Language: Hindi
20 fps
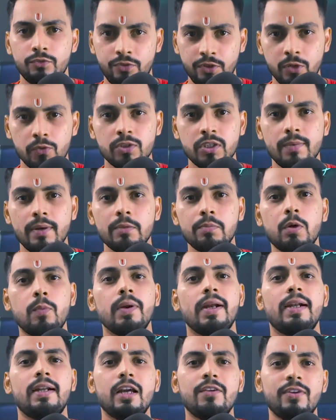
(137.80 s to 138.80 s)
फिर उसके बाद
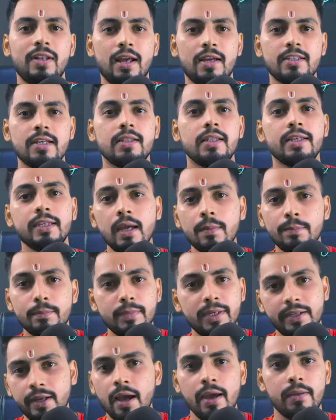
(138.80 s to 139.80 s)
प्रोपागेंडा फैलाया जाता है कि आप
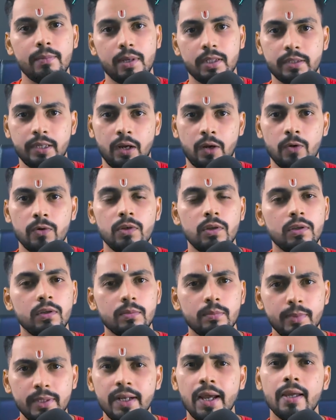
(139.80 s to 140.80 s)
मिठाई मत खाओ
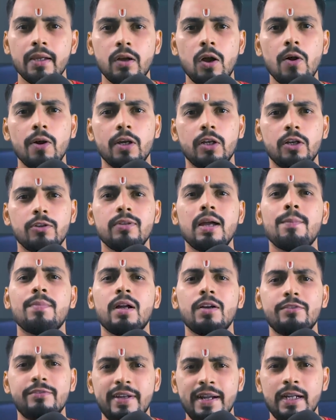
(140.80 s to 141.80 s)
मिठाई खाओगे ना तो
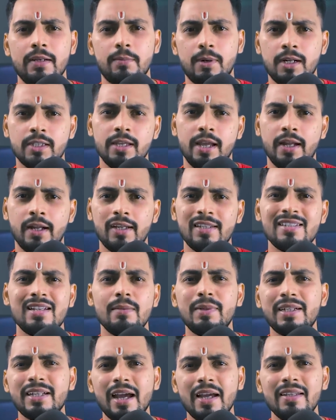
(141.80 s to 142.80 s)
आपका वेट बढ़ जाएगा
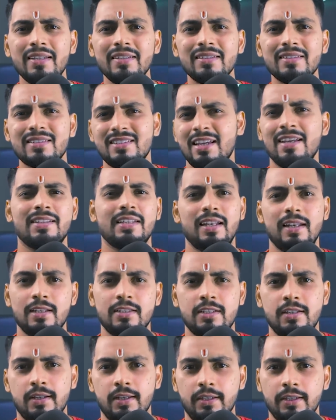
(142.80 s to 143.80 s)
इसलिए मिठाई सेहत के लिए
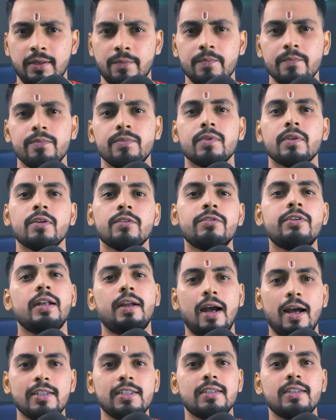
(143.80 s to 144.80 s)
अच्छी नहीं है फिर
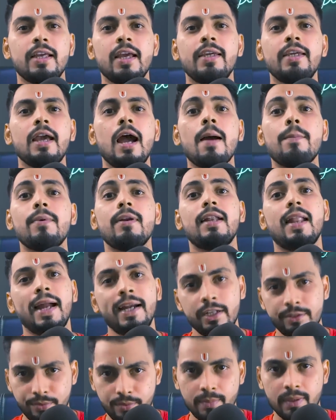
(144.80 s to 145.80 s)
कहा जाता है कि आप
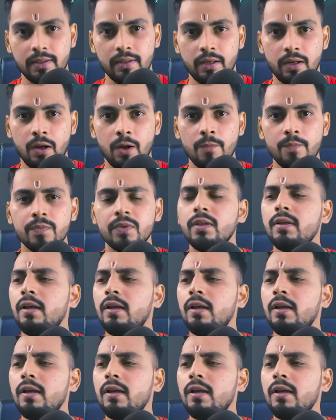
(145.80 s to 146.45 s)
लाइट्स भी मत लगाओ